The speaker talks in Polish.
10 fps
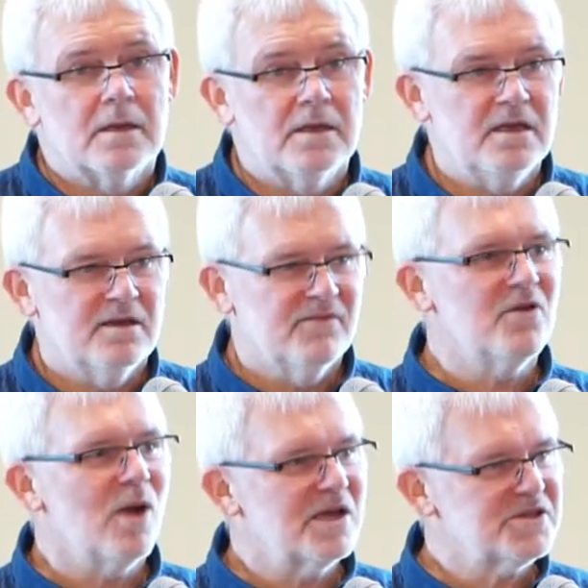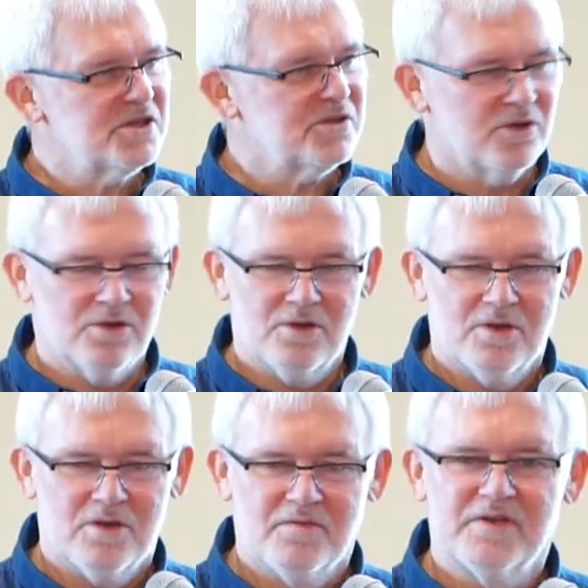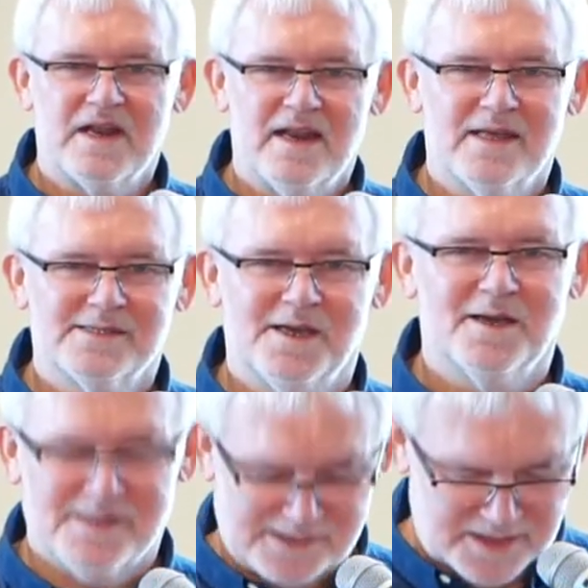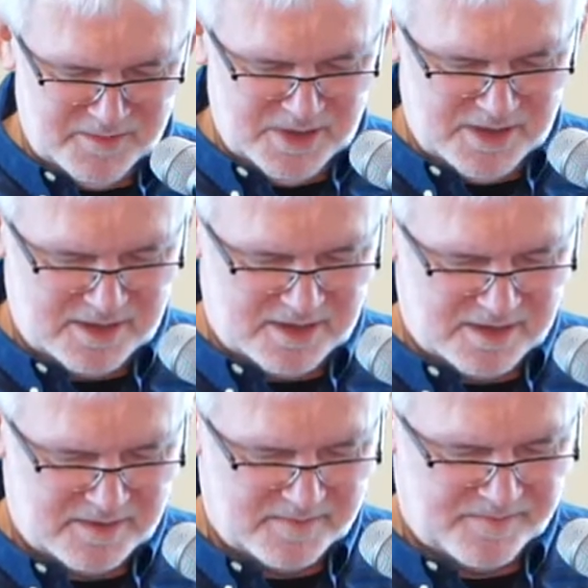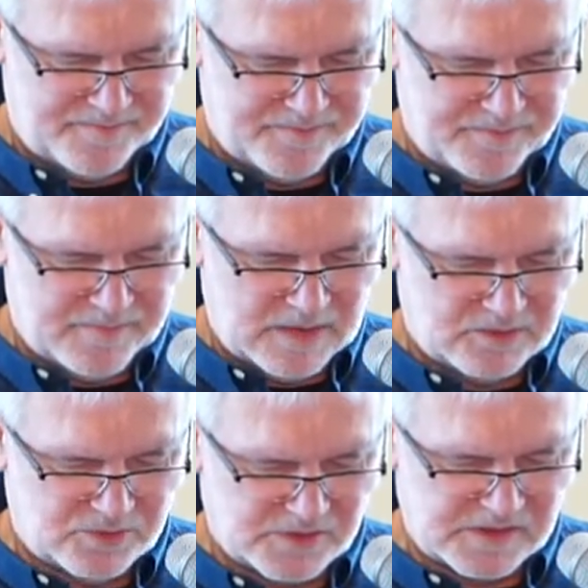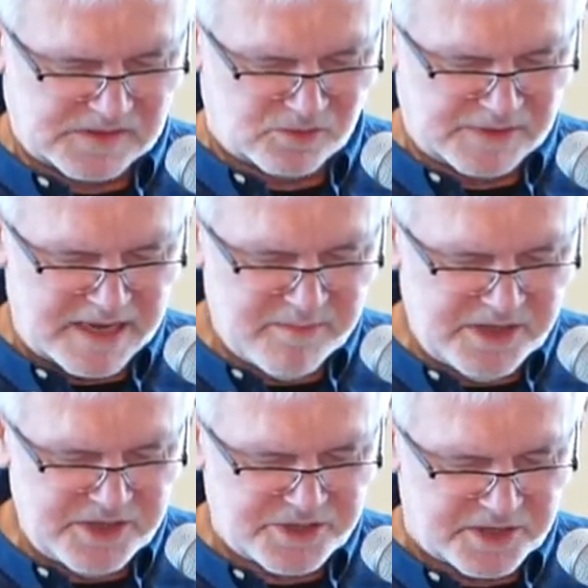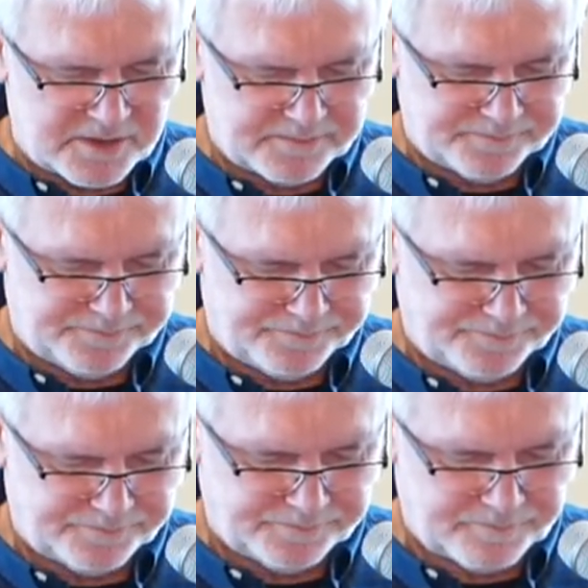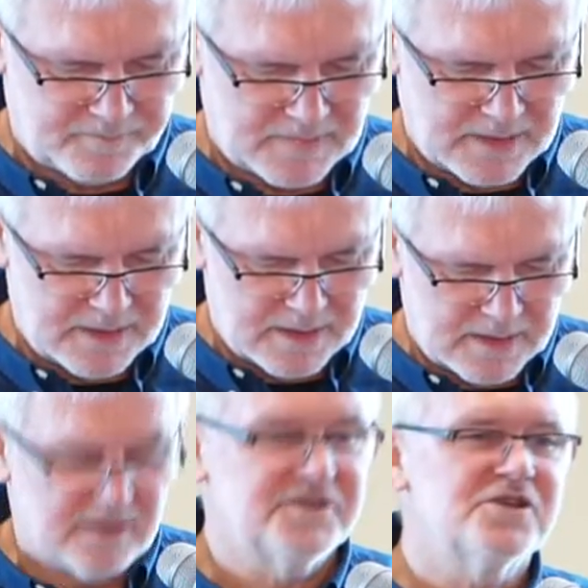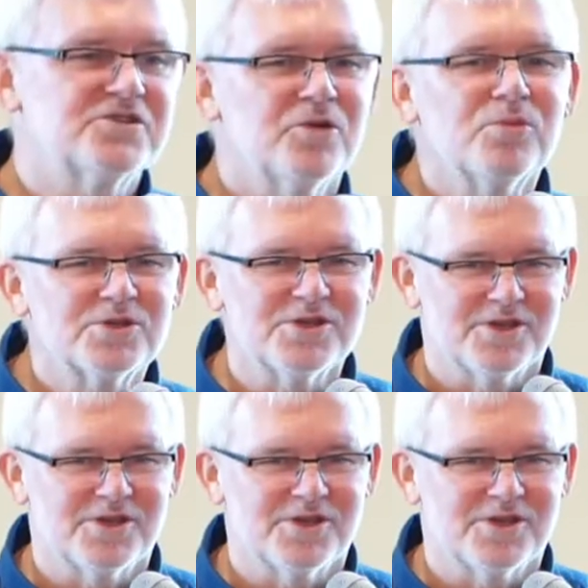I wyłazi to w relacjach z tymi, którzy są najbliżej. Gdzieś to musi